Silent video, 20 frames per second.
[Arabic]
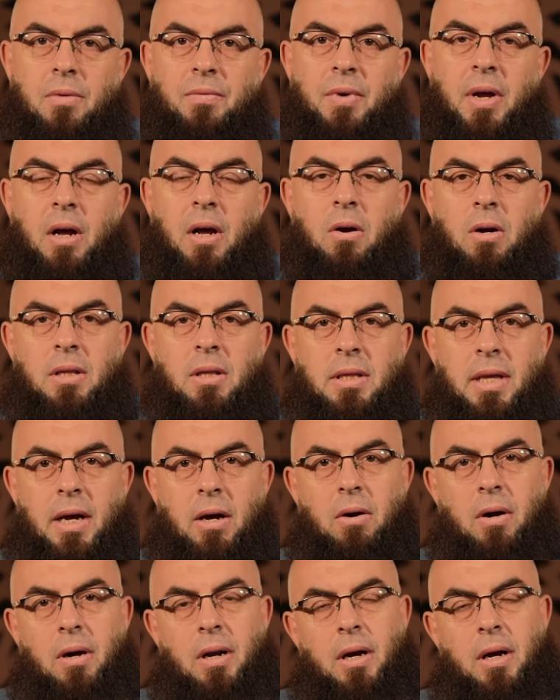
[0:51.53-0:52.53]
فلقد
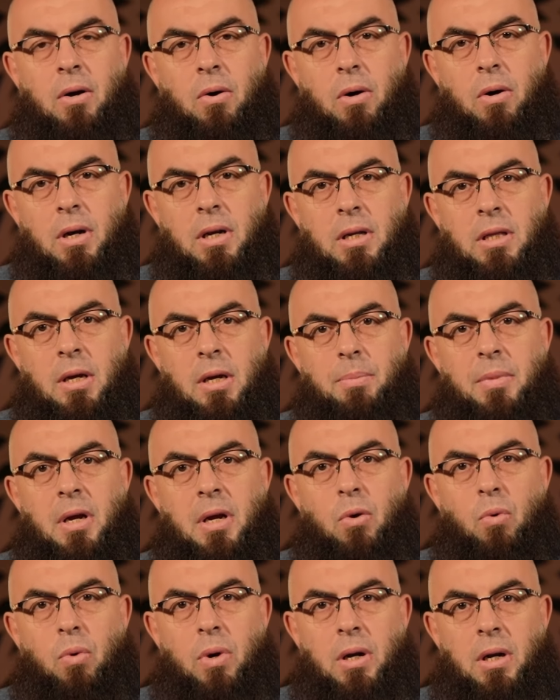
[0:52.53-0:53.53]
دخل خالد بن
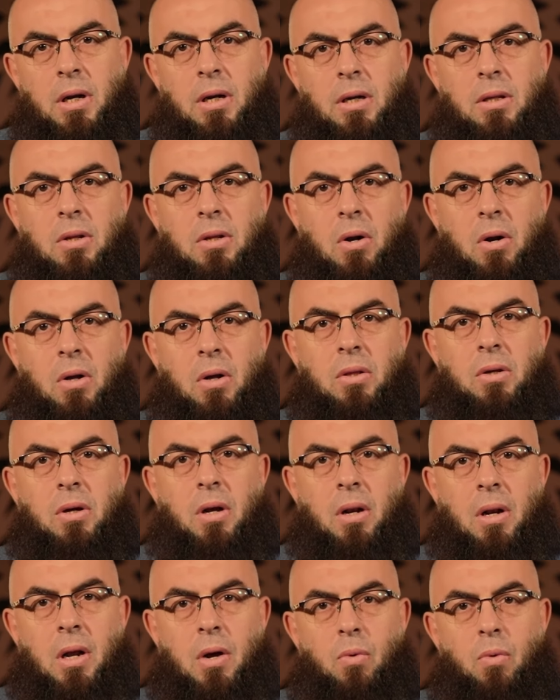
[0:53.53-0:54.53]
الوليد رضي
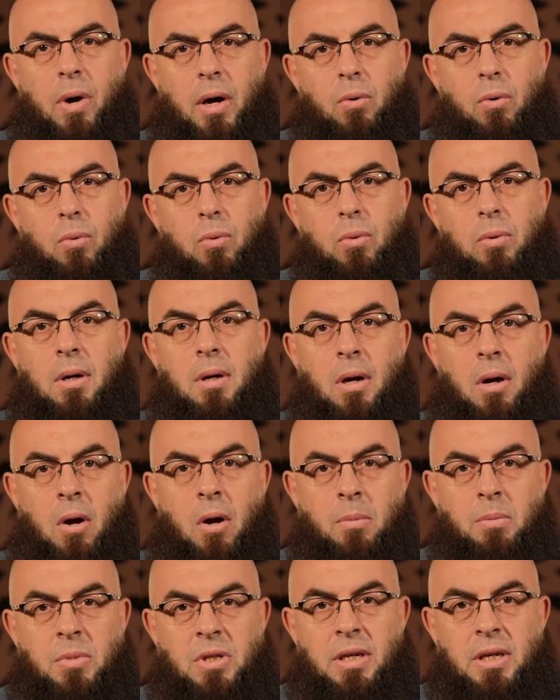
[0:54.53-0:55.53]
الله عنه
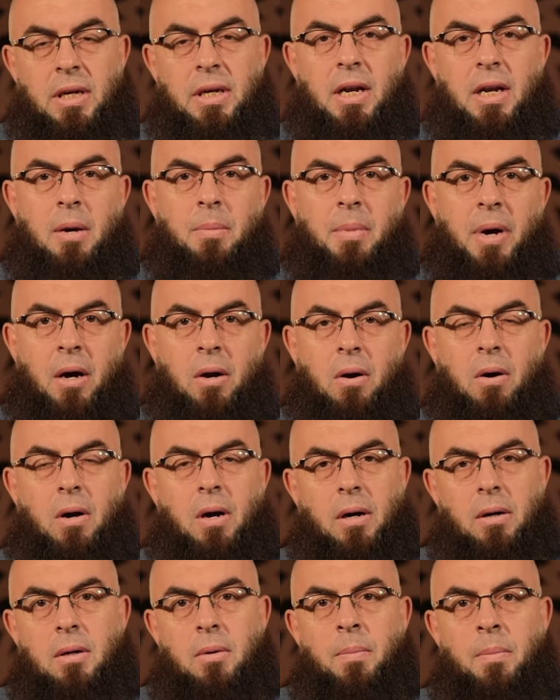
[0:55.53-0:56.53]
خمسين
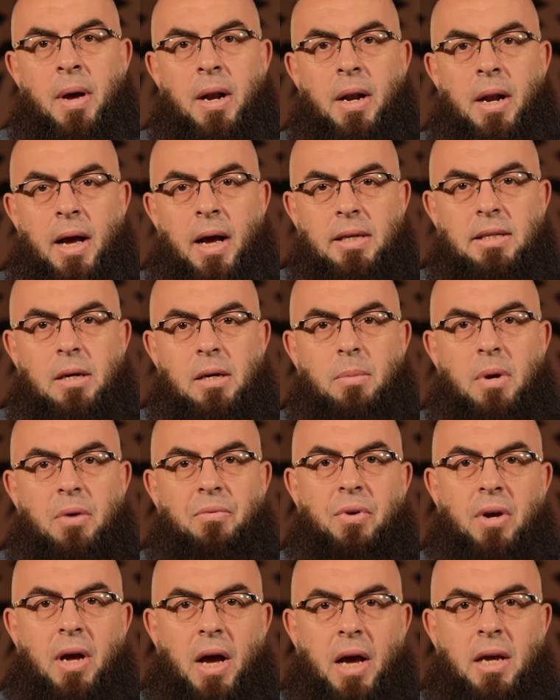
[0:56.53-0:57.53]
معركة ما انهزم
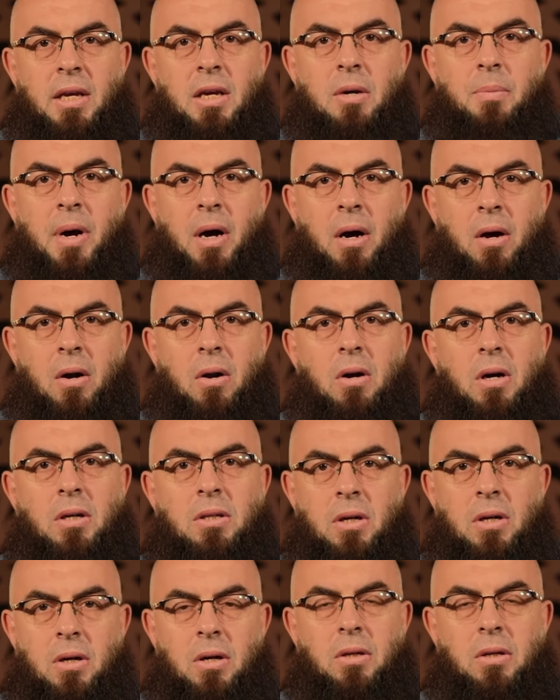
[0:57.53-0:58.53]
في أي
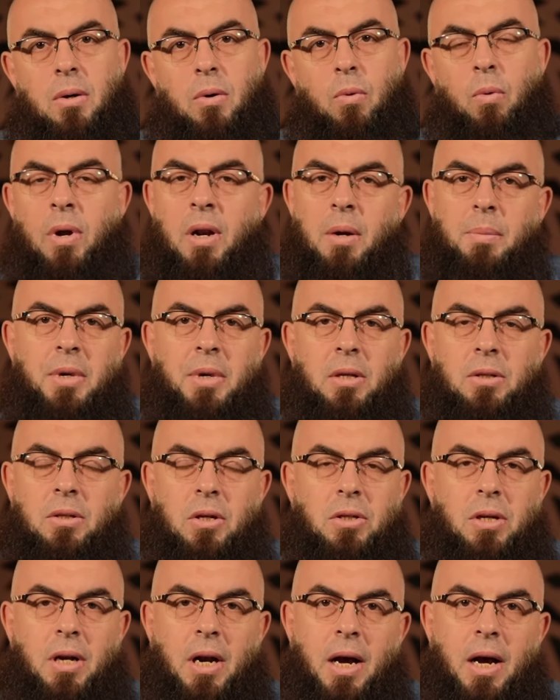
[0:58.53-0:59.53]
معركة قط ولم
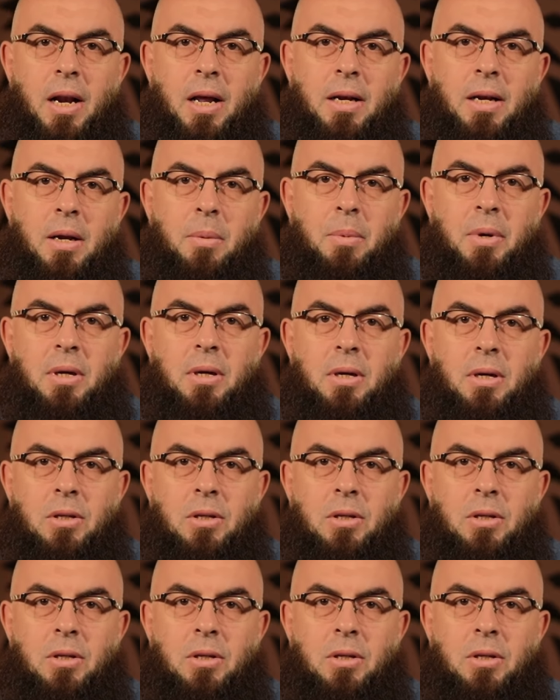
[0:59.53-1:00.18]
ينتصر على النبي